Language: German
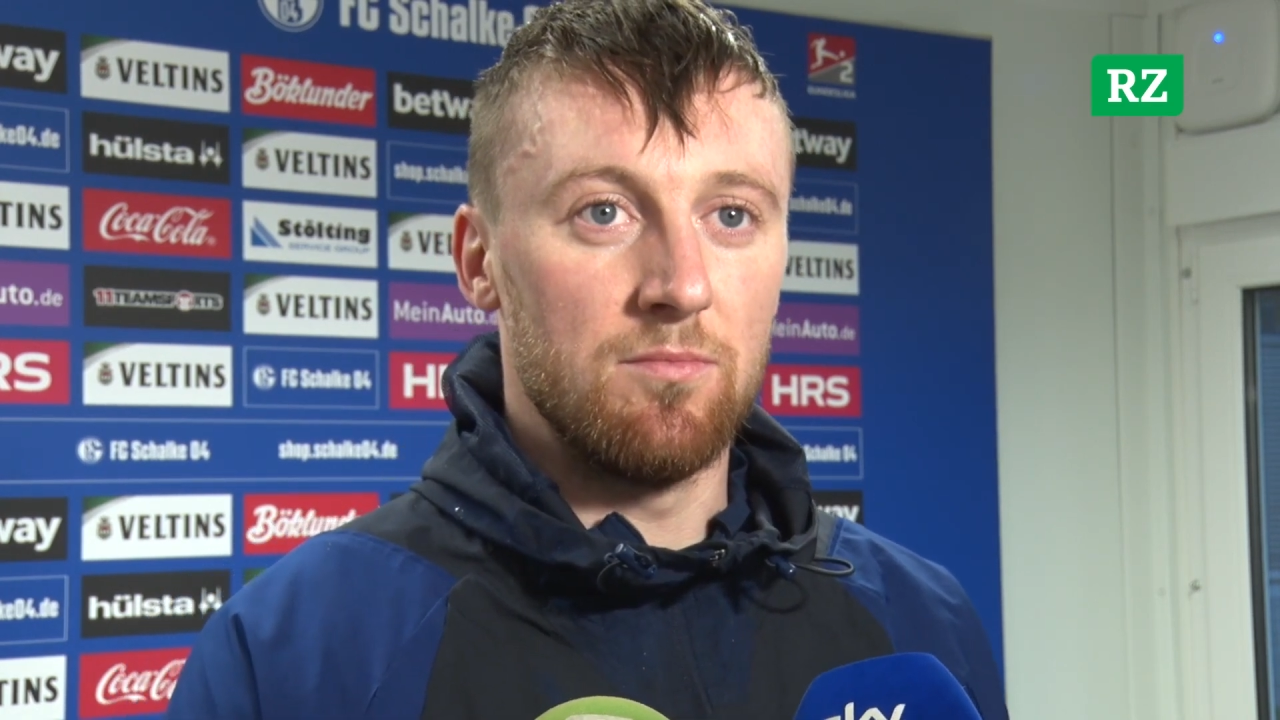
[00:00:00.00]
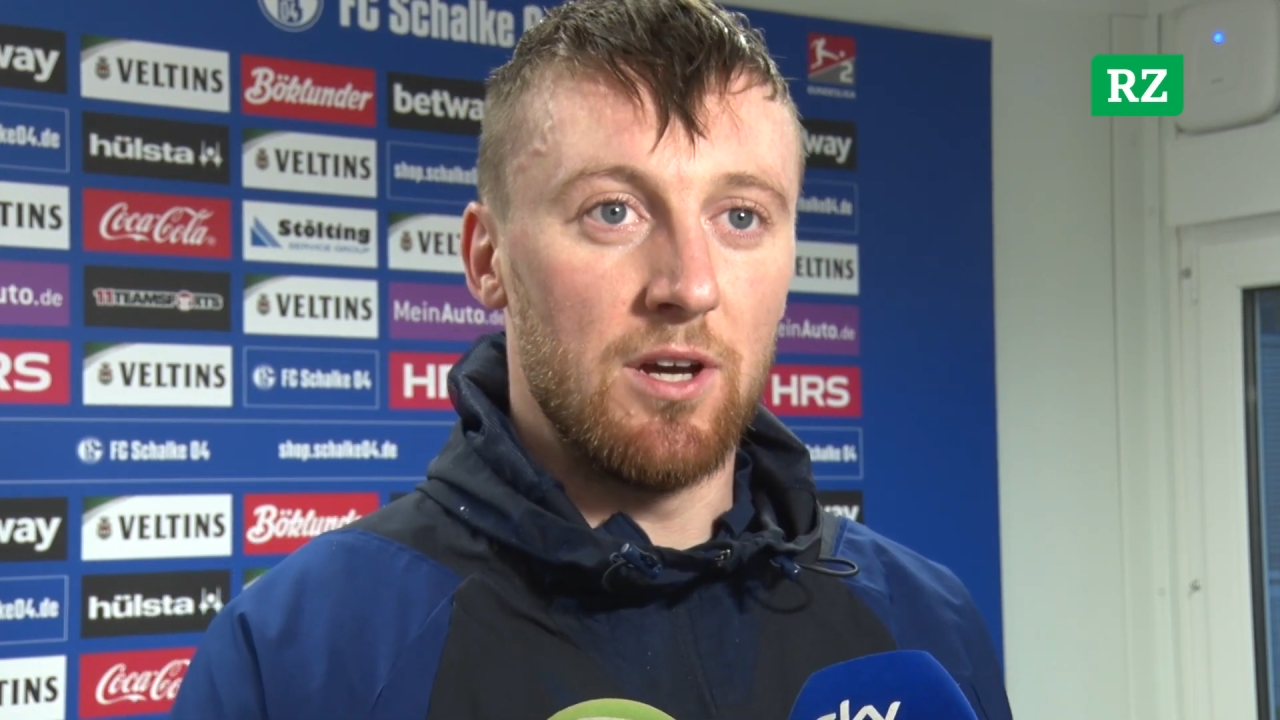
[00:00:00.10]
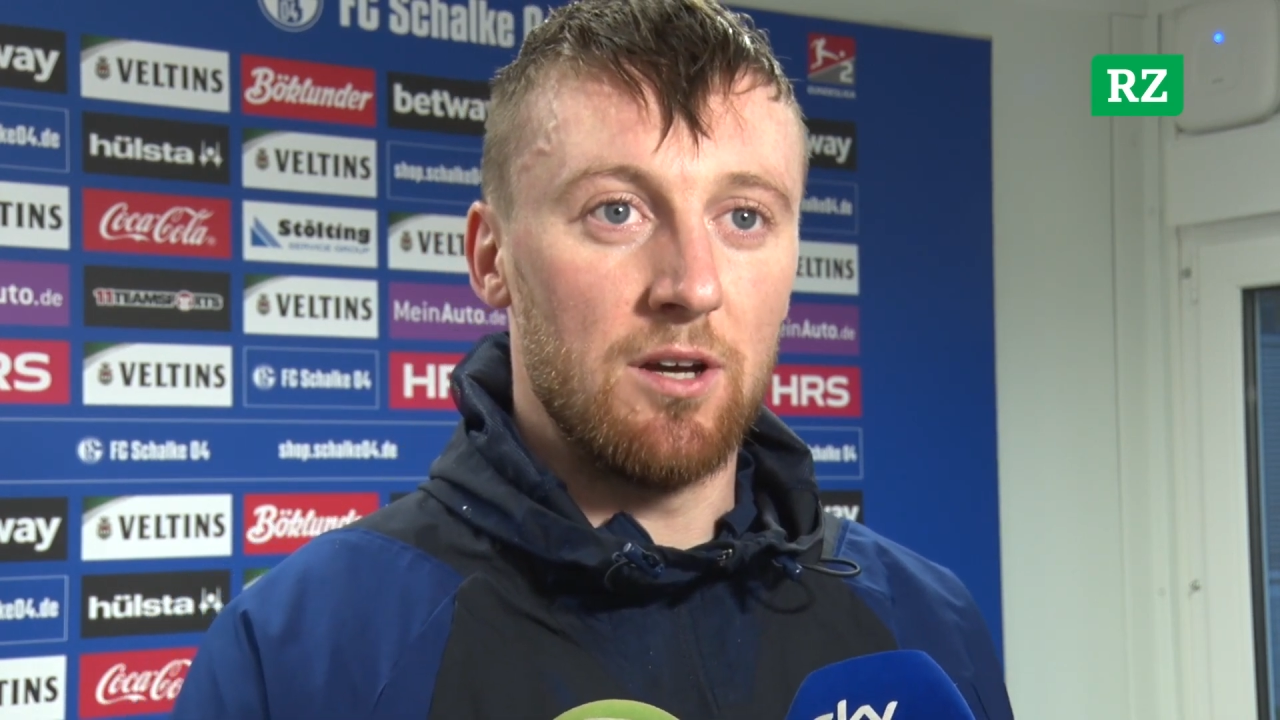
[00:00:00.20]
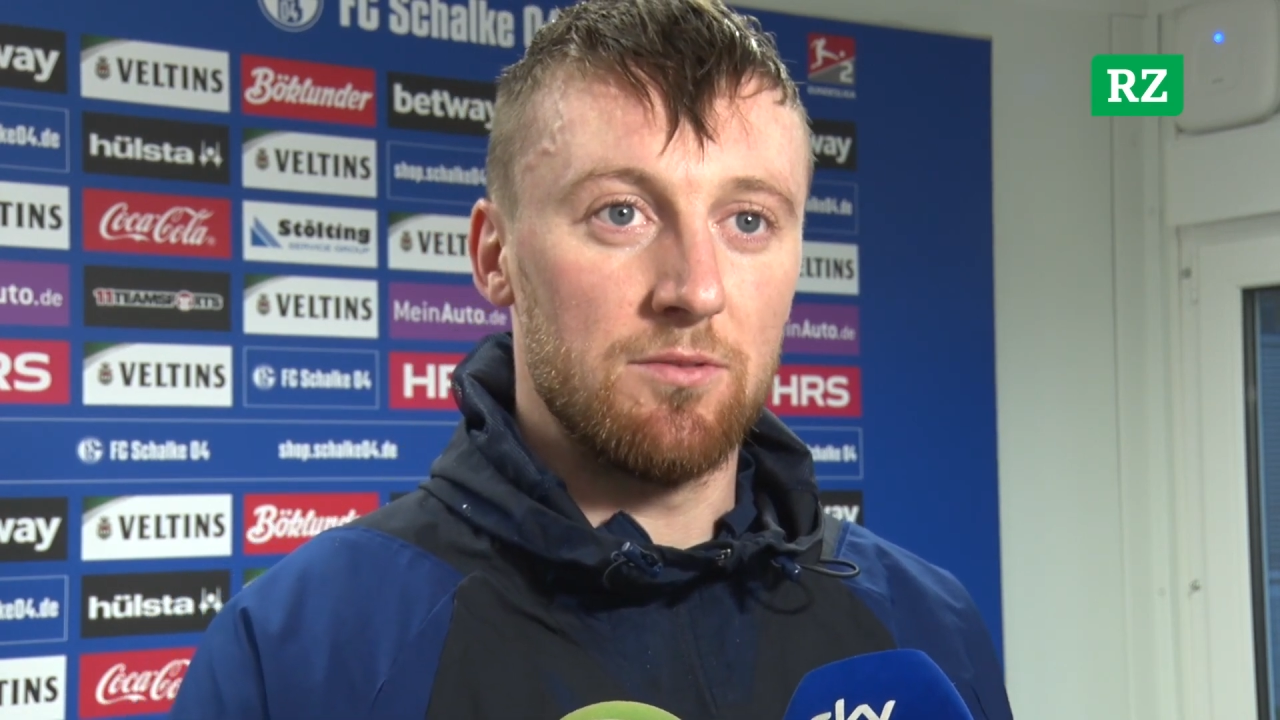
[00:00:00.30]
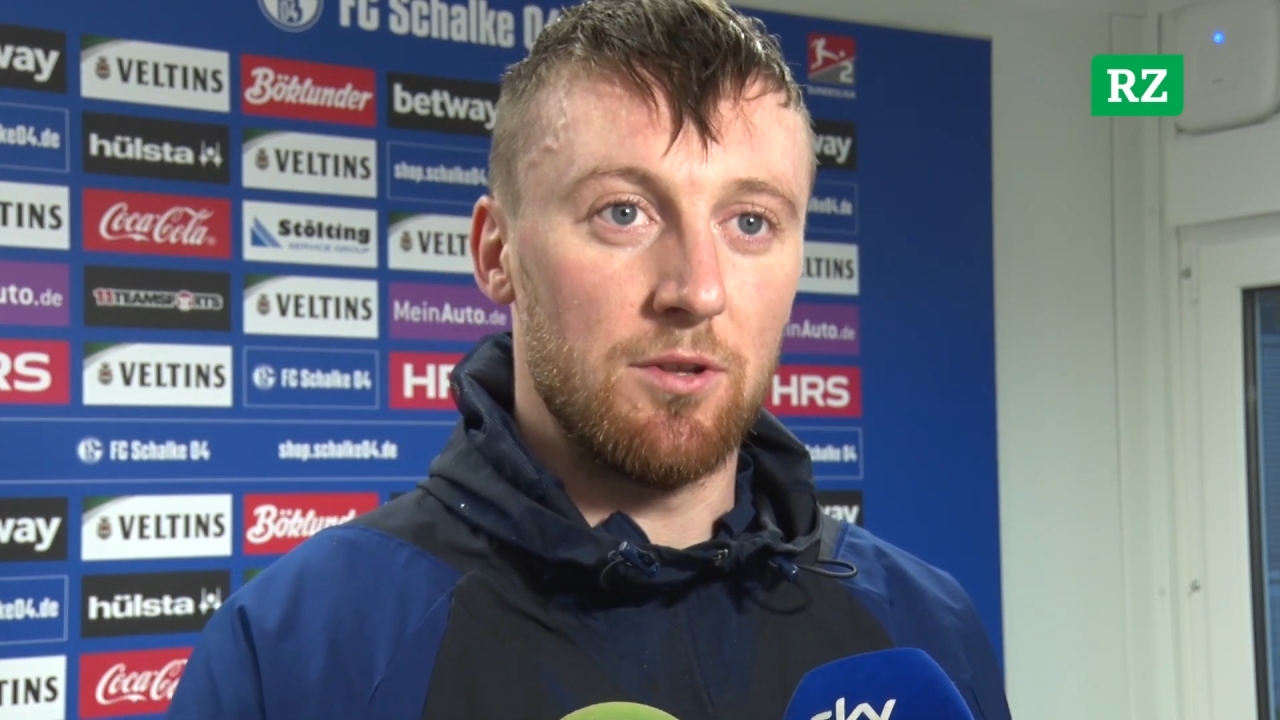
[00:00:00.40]

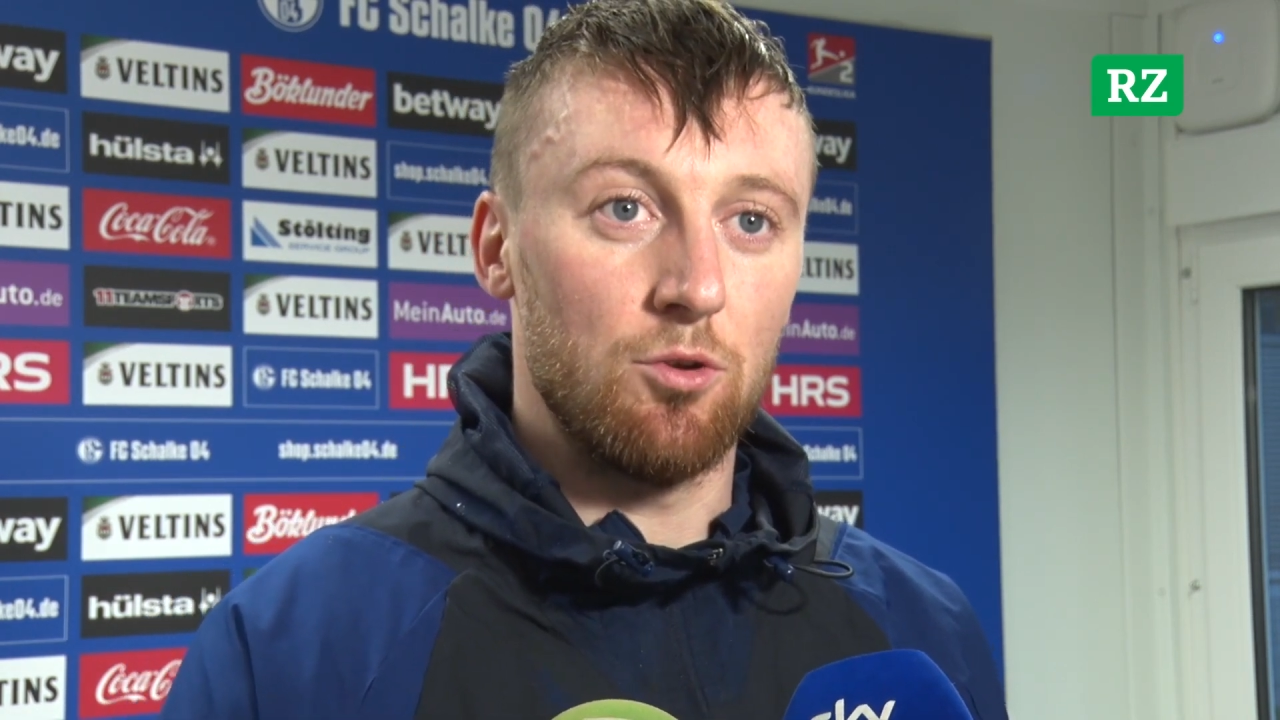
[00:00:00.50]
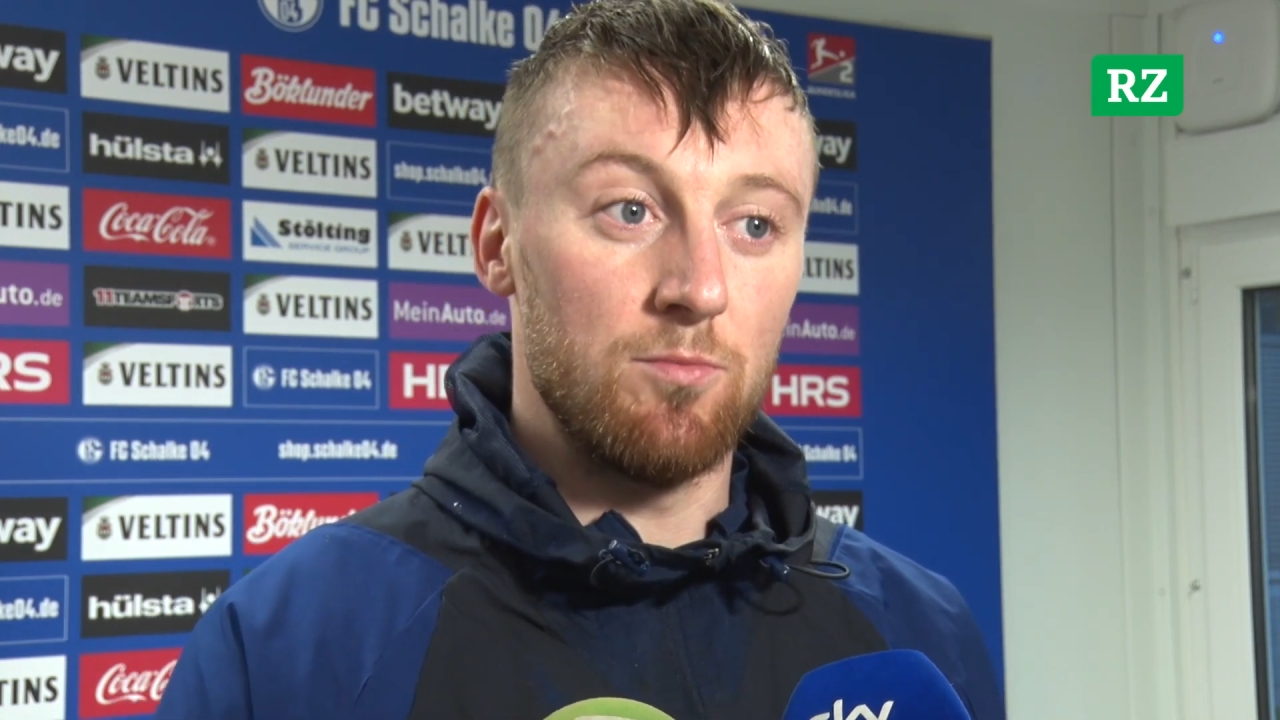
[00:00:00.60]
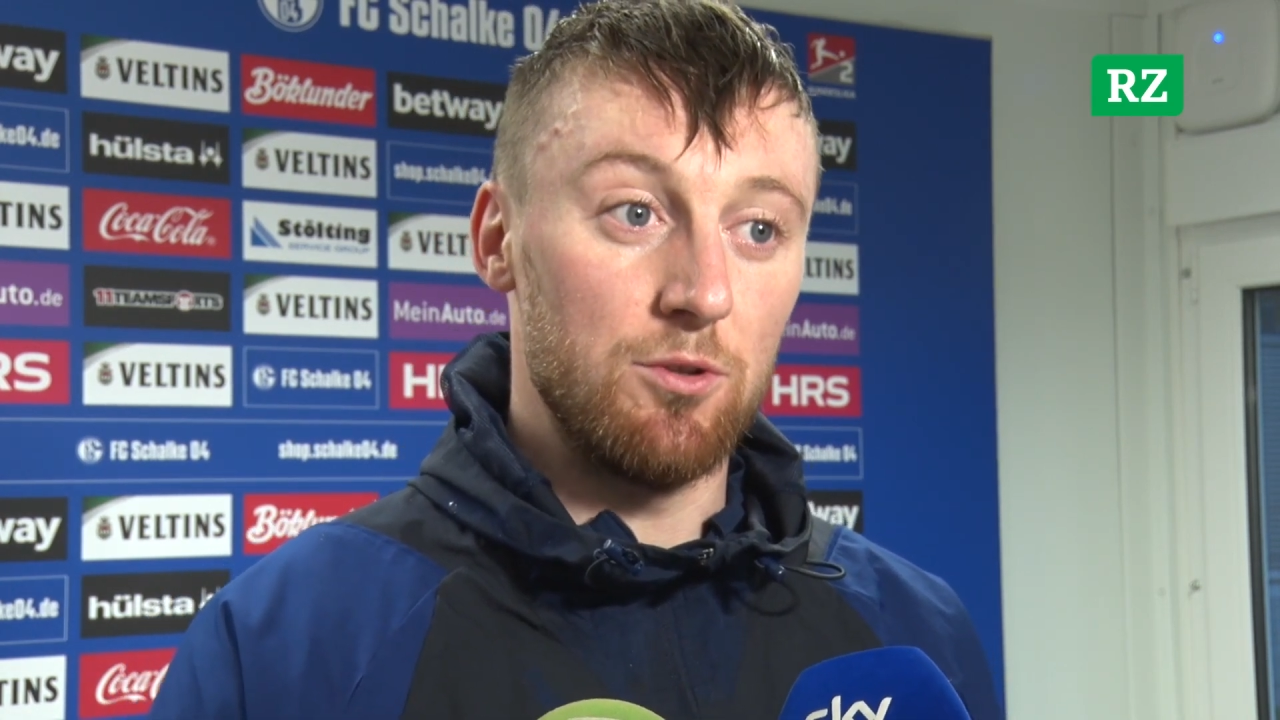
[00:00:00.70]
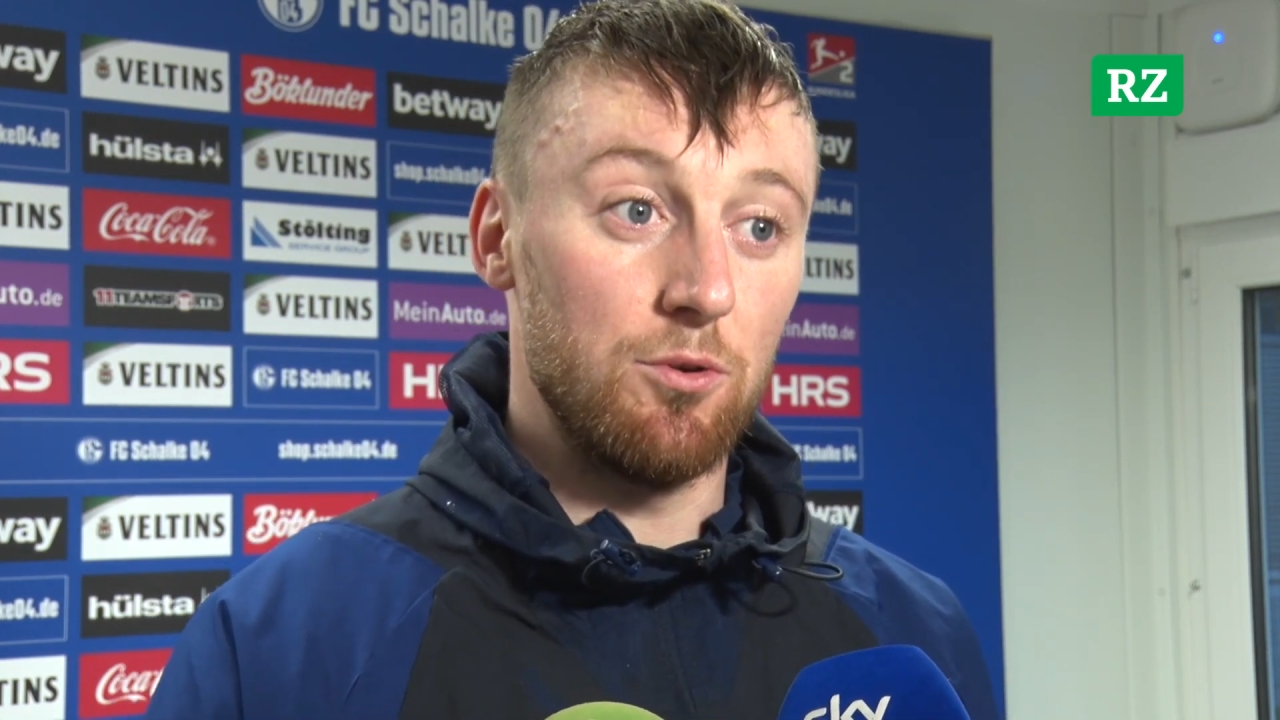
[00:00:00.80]
ja, dann nochmal